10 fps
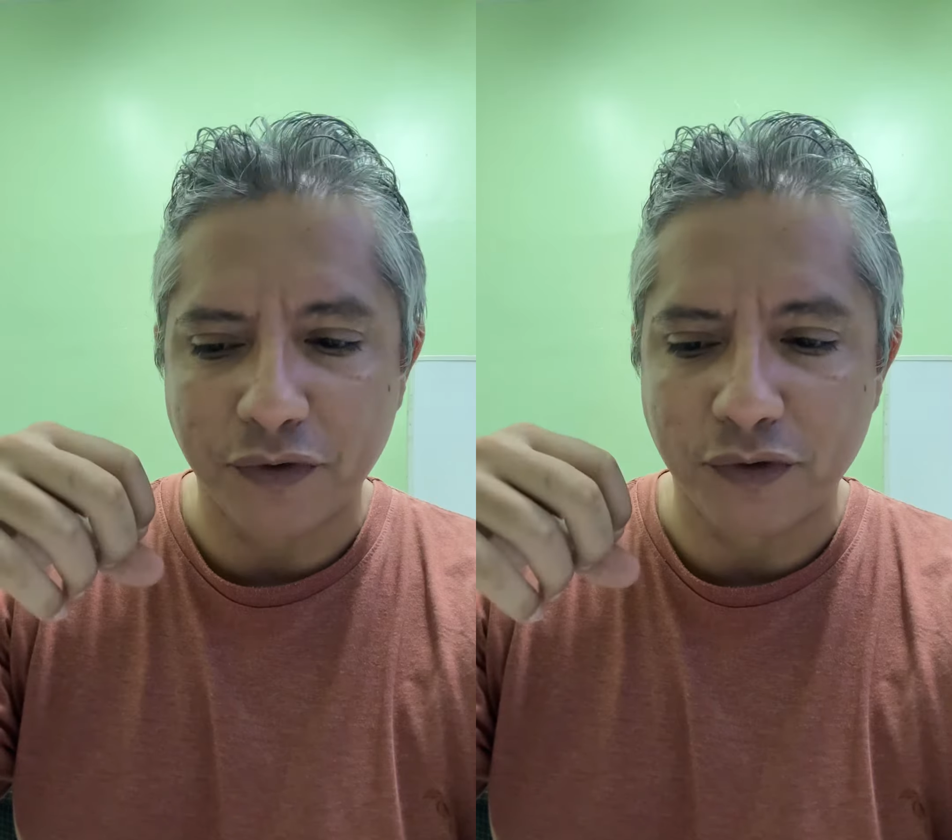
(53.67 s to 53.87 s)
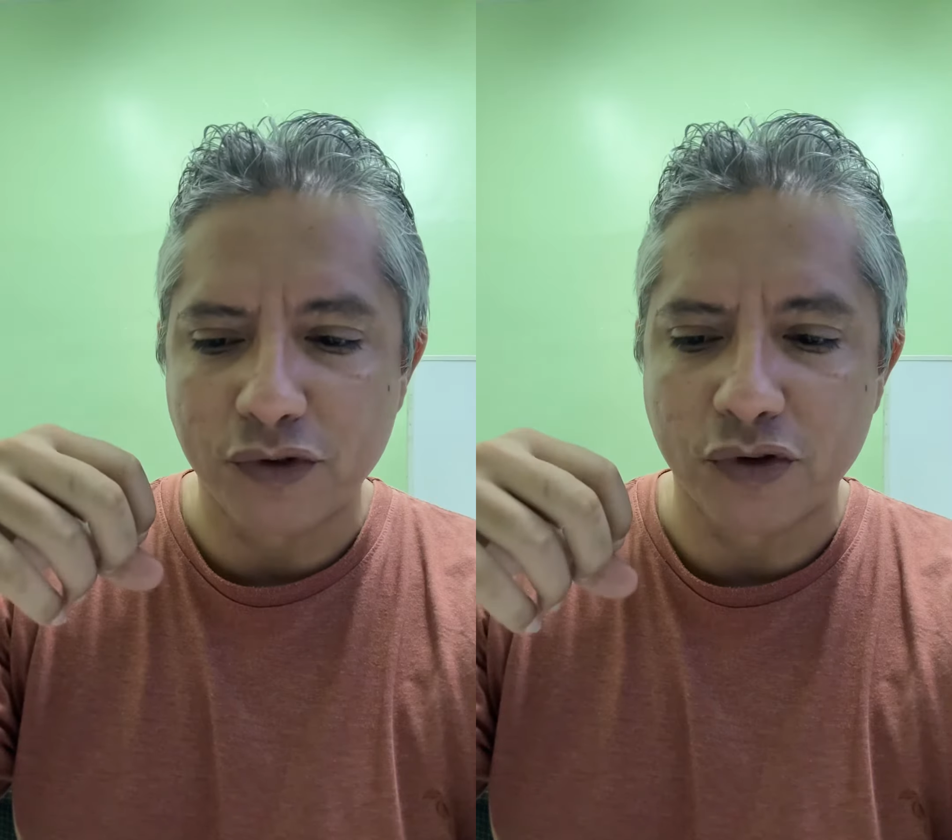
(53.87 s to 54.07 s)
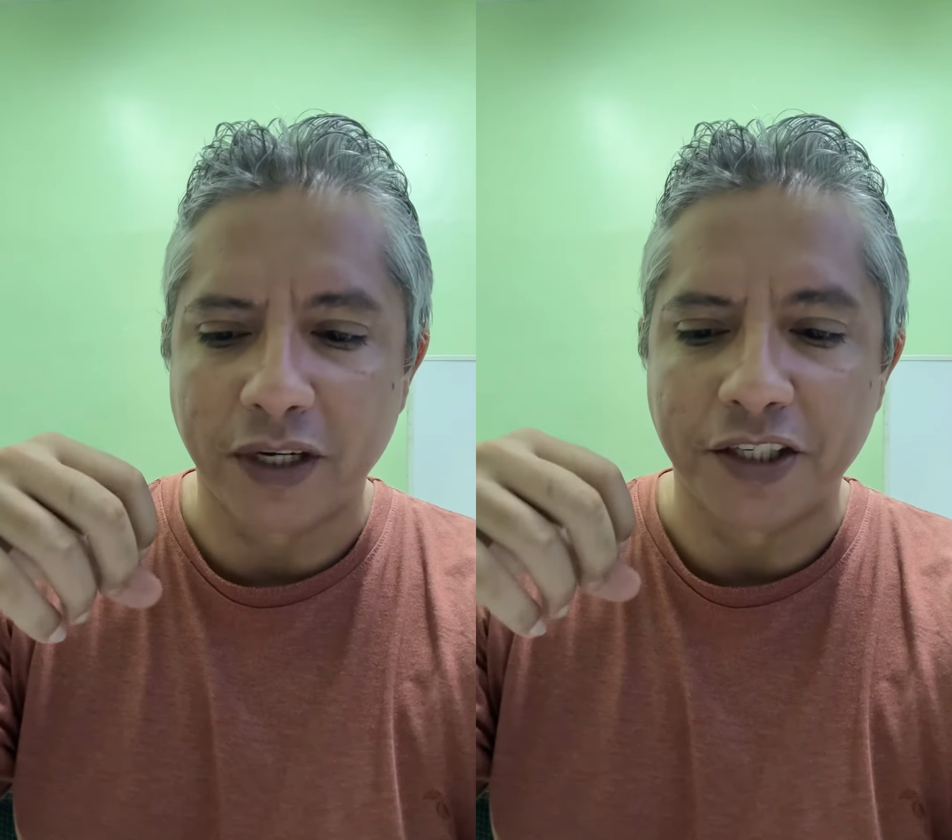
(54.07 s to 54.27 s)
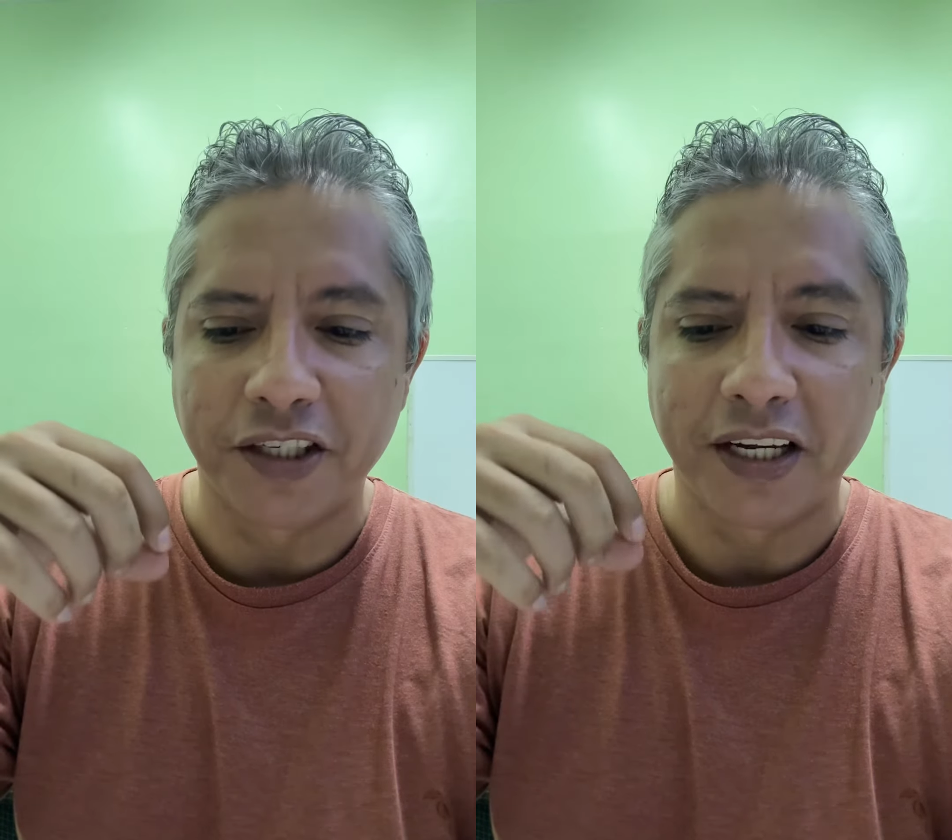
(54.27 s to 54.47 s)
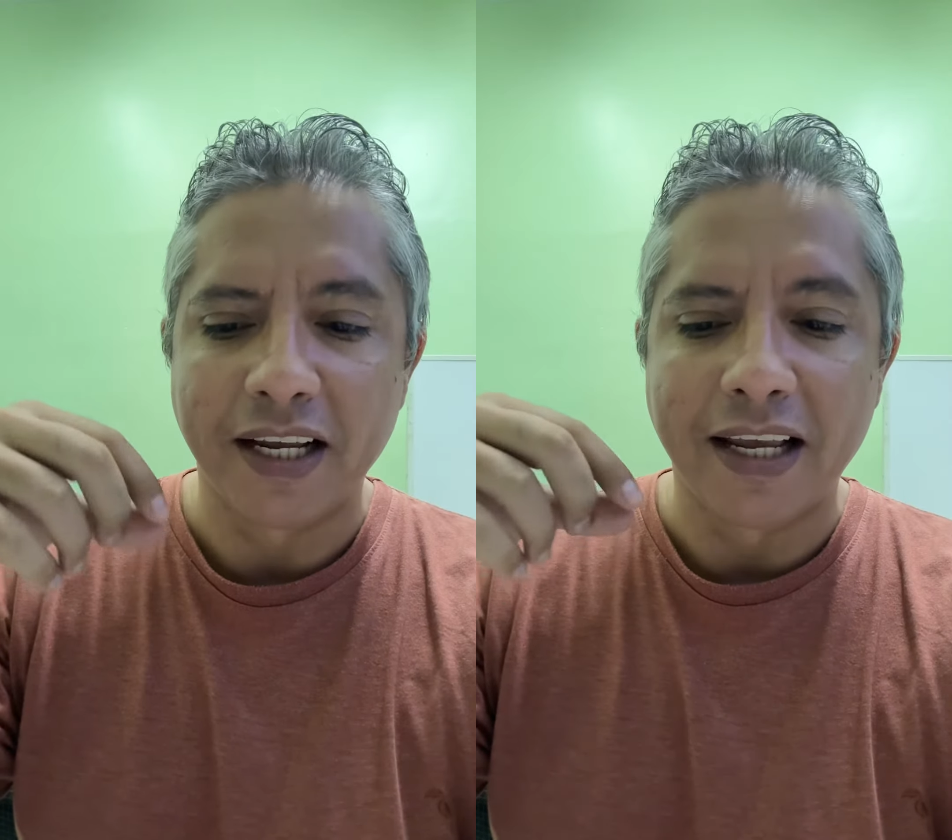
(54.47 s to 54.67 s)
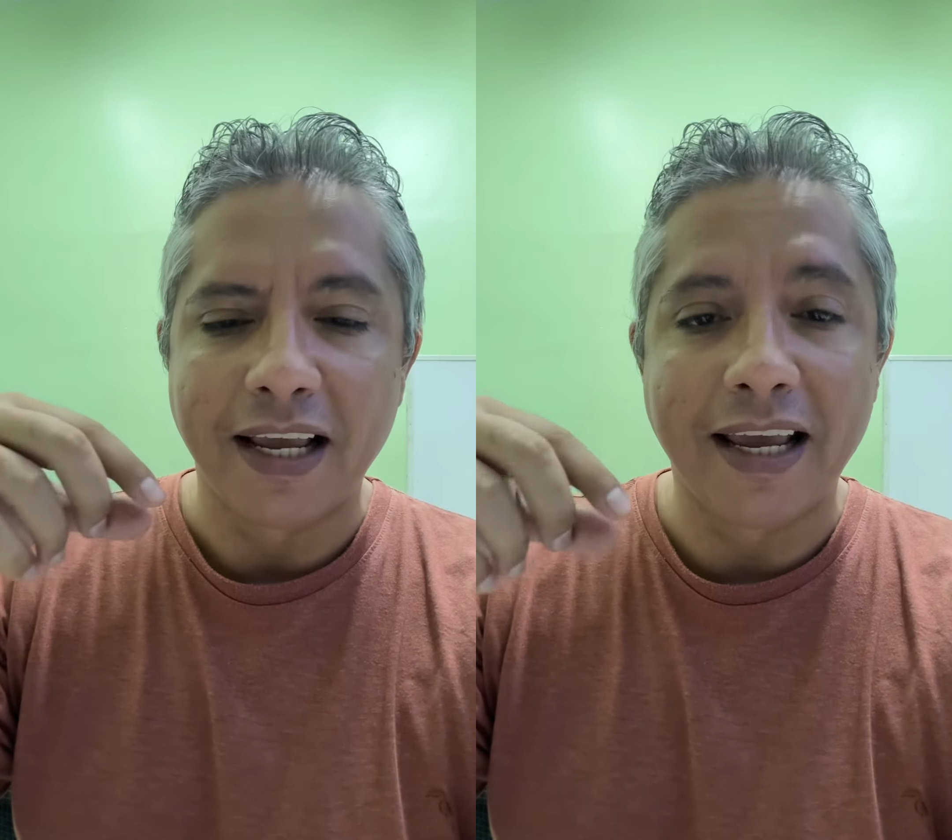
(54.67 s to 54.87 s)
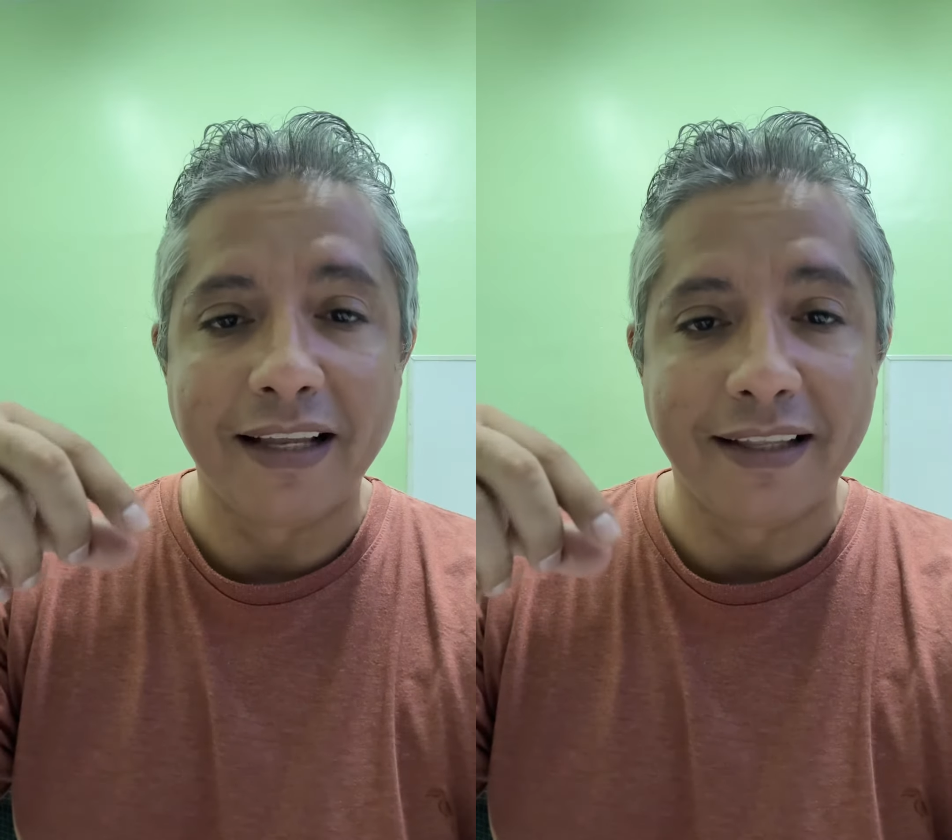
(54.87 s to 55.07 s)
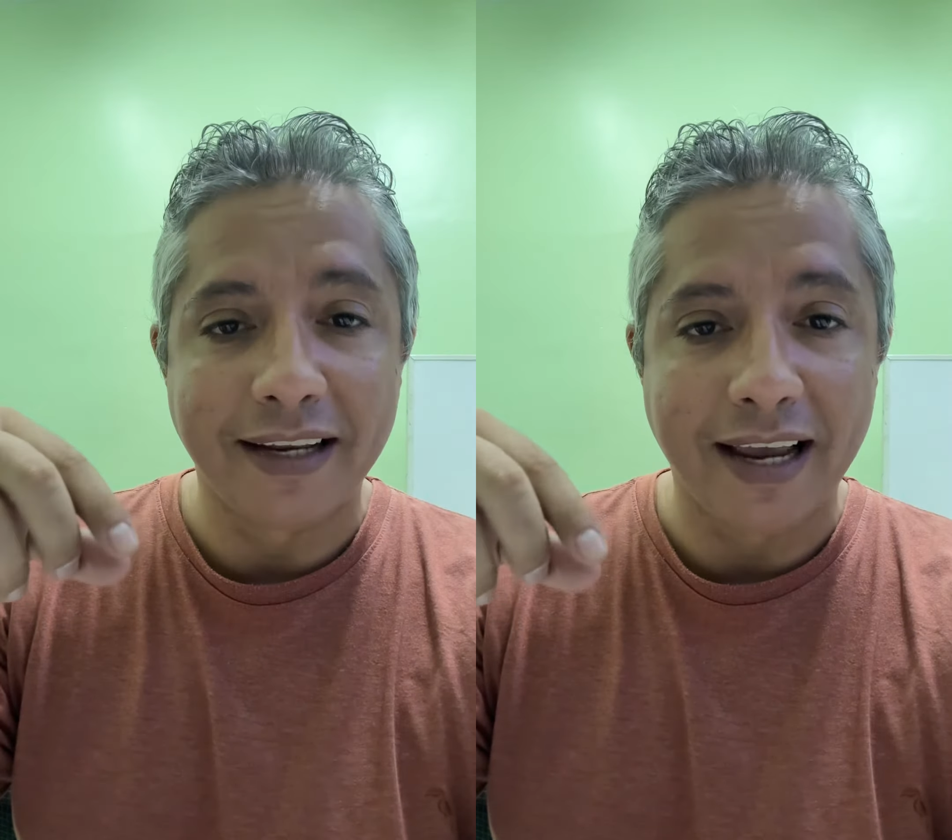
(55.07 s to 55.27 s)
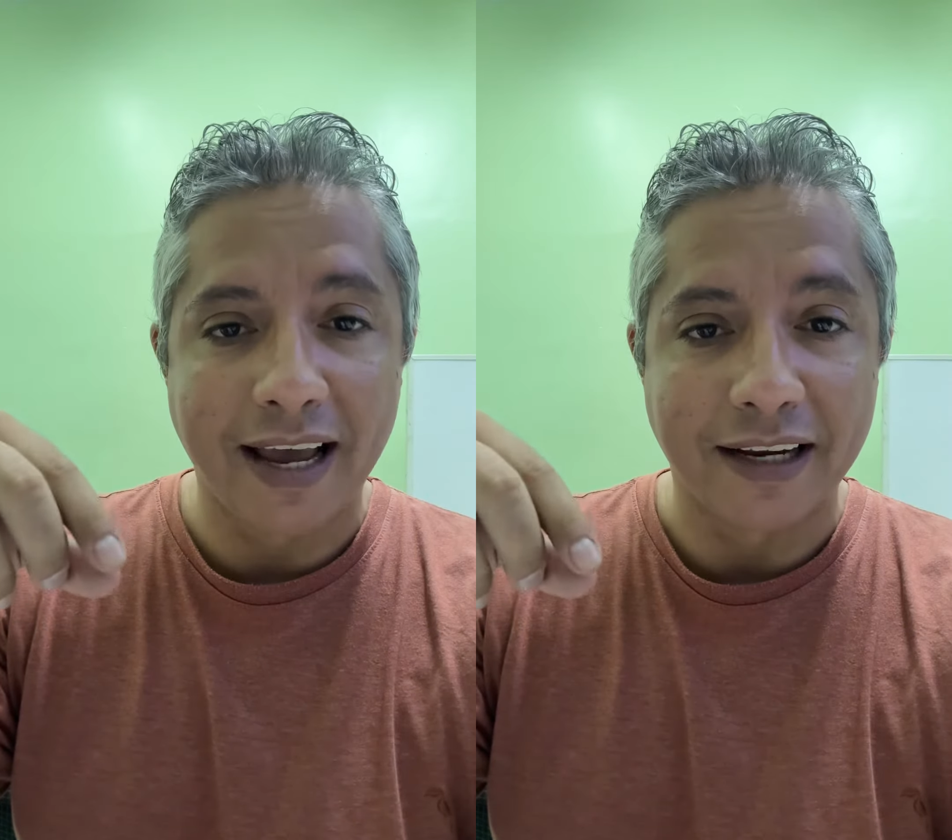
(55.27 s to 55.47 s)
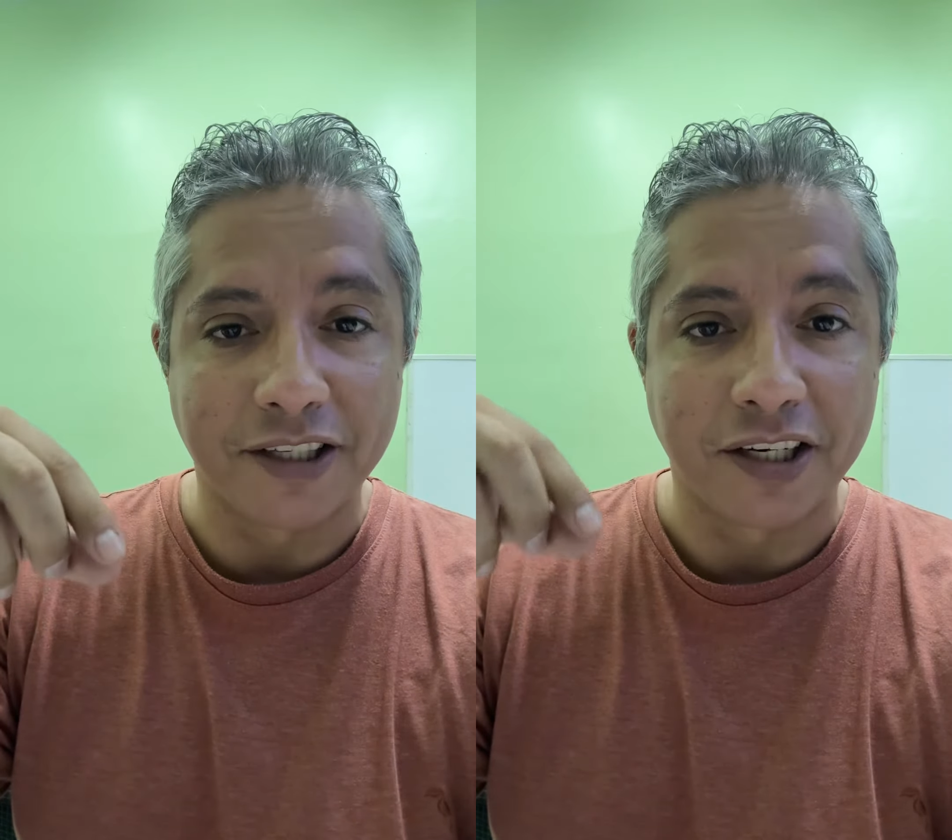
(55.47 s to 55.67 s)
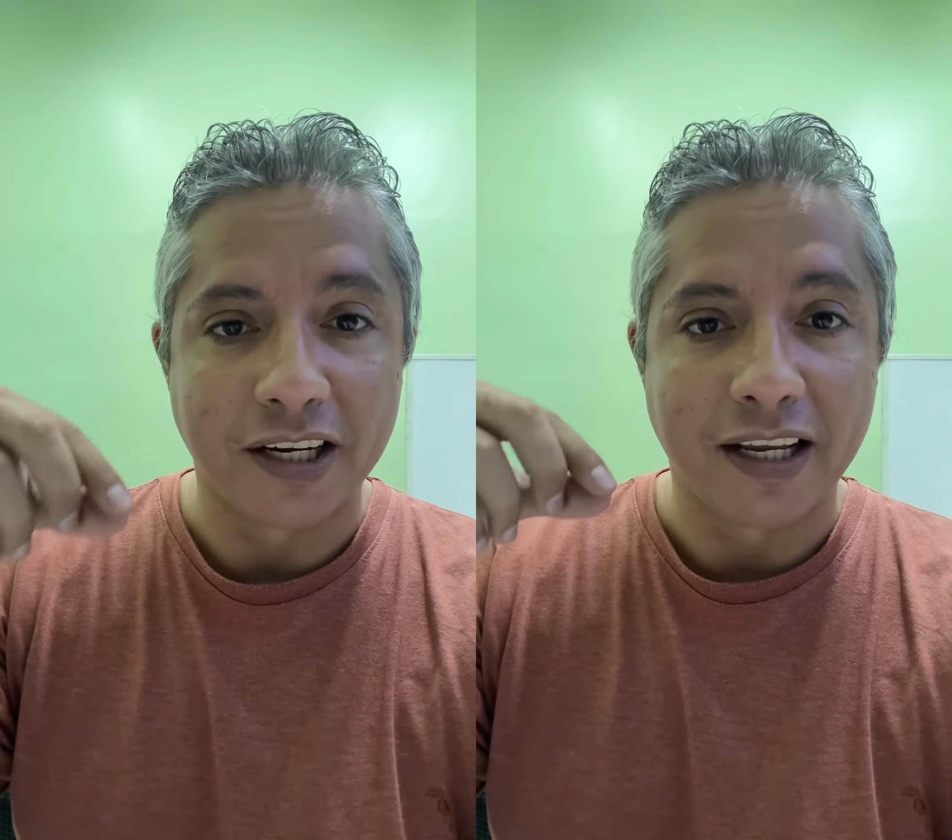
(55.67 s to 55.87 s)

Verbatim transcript: funções entre elas,